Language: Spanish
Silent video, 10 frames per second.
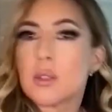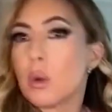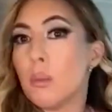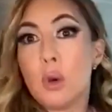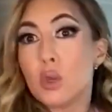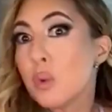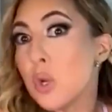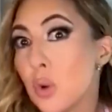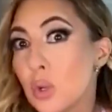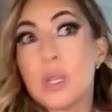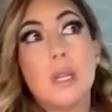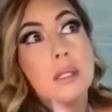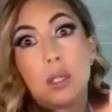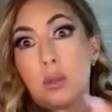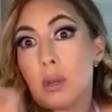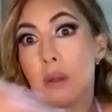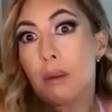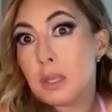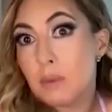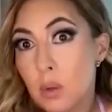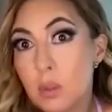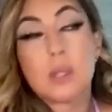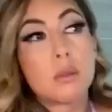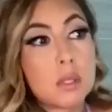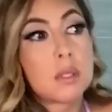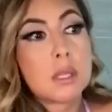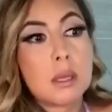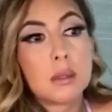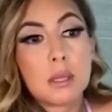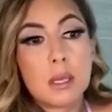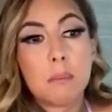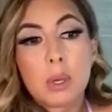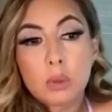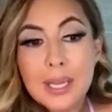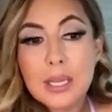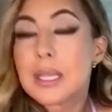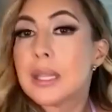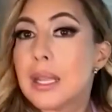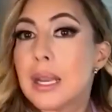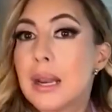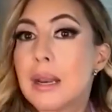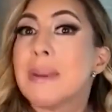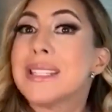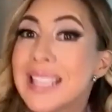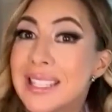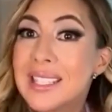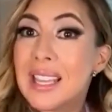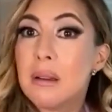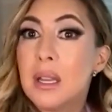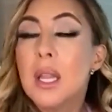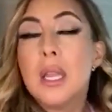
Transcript: es como los views, a cierto nivel de views, entonces te, te, pero tienes que tener paciencia.